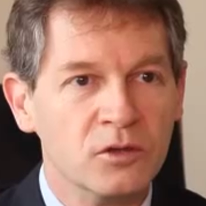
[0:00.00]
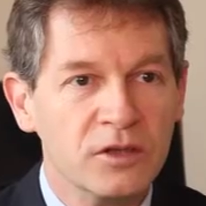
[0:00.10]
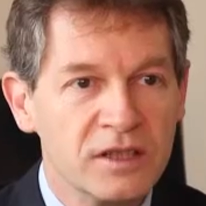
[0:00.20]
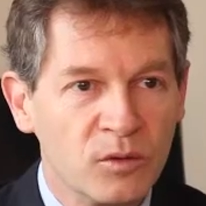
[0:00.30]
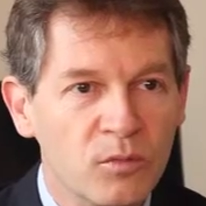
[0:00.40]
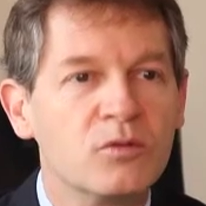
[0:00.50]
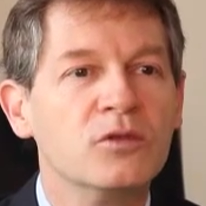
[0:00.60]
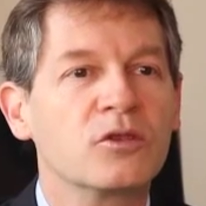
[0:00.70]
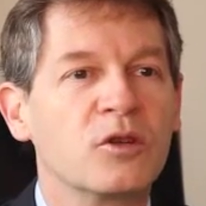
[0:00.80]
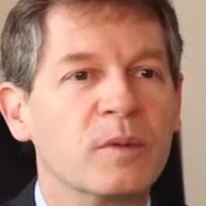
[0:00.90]
Nous connaissons
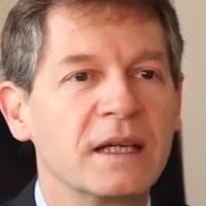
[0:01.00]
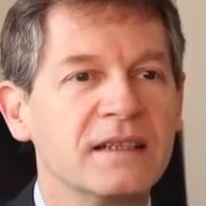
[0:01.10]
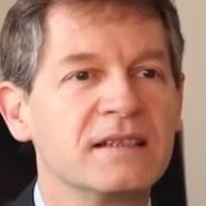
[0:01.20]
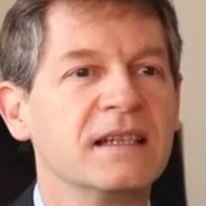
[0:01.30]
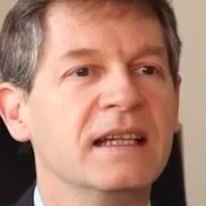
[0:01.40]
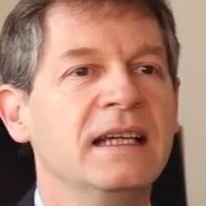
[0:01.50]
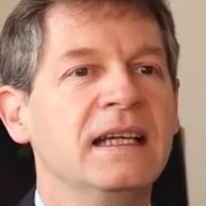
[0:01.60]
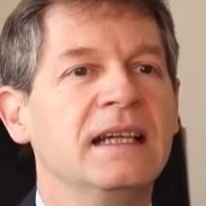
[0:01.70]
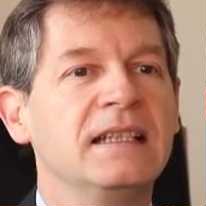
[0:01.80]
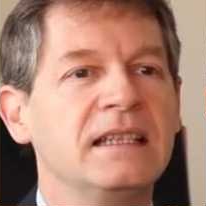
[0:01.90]
beaucoup d'entreprises
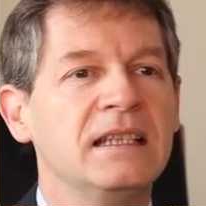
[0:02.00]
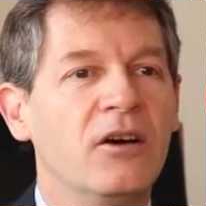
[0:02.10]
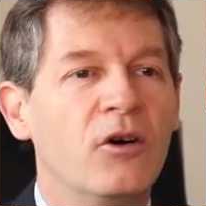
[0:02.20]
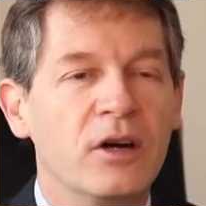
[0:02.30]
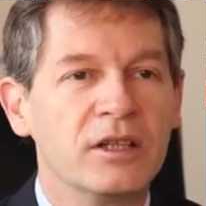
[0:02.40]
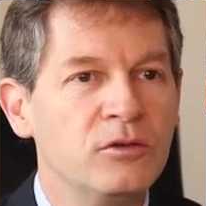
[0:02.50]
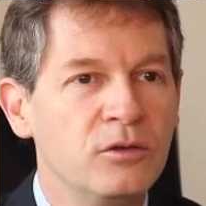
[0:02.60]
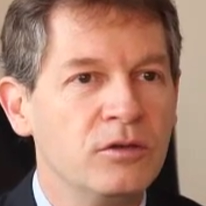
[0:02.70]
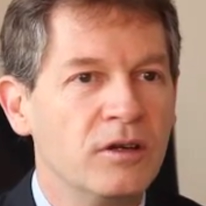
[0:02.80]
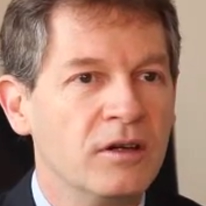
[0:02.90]
qui auraient
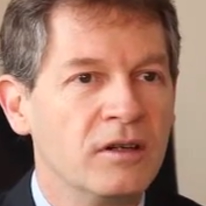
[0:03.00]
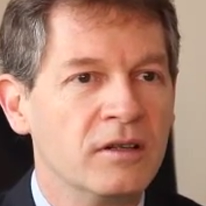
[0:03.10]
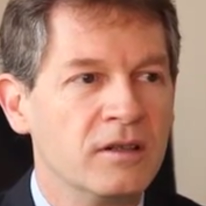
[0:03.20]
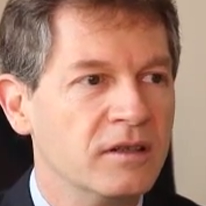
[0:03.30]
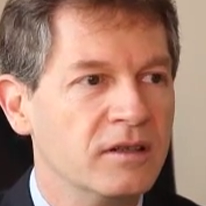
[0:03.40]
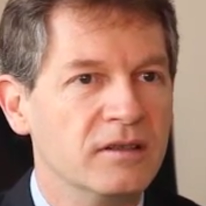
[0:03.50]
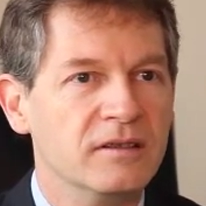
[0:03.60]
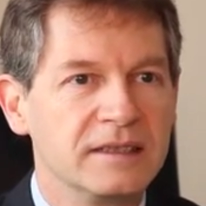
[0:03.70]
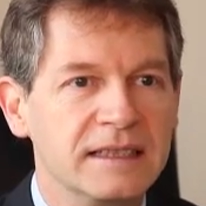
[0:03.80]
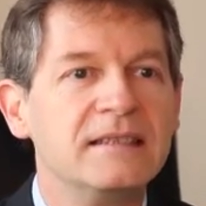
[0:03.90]
dû euh,
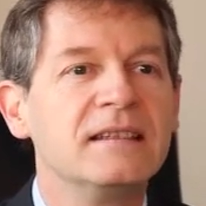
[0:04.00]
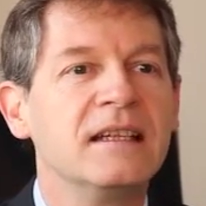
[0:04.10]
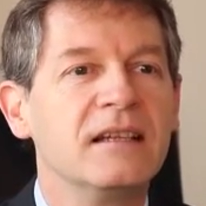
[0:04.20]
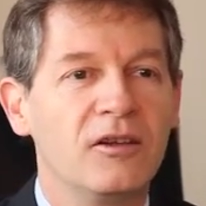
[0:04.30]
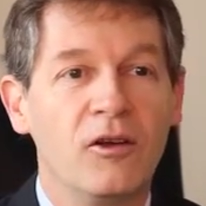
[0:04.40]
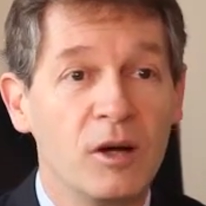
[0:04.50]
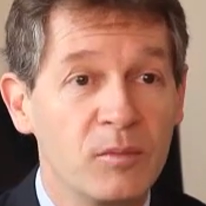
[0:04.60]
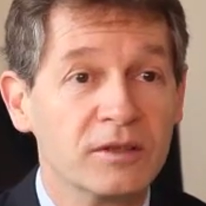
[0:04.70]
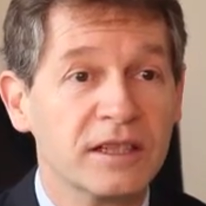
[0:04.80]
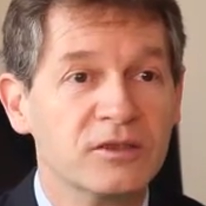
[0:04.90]
quitter leur
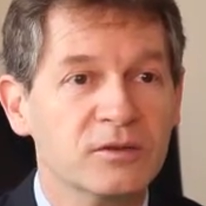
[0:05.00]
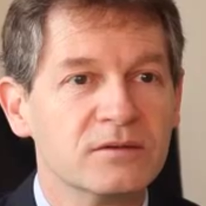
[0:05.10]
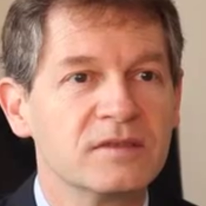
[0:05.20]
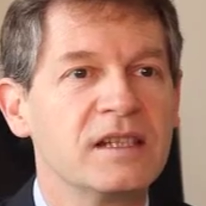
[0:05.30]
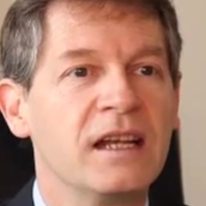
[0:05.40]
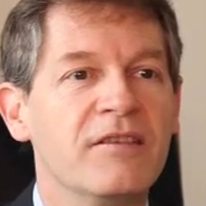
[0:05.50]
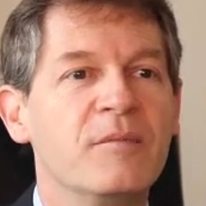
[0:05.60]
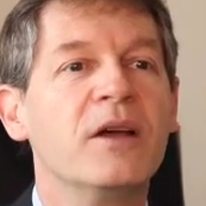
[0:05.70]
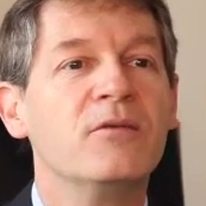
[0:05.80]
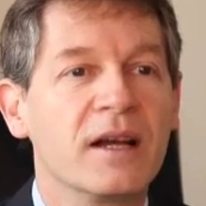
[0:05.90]
implantation si elles
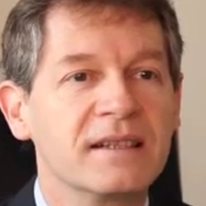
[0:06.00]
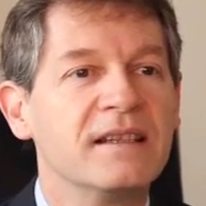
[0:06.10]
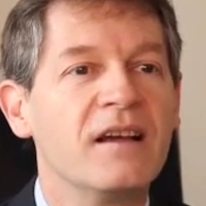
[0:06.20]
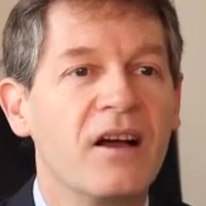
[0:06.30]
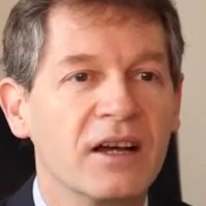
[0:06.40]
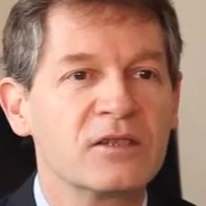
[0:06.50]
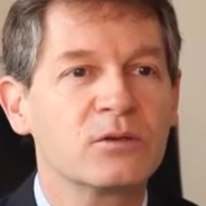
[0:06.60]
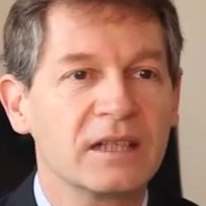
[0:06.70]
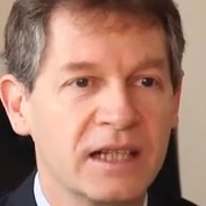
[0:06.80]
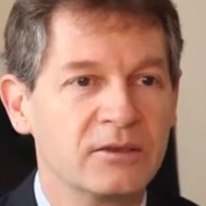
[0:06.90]
n'avaient pas eu accès à un
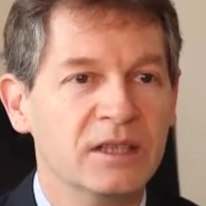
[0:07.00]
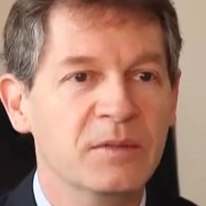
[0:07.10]
réseau très haut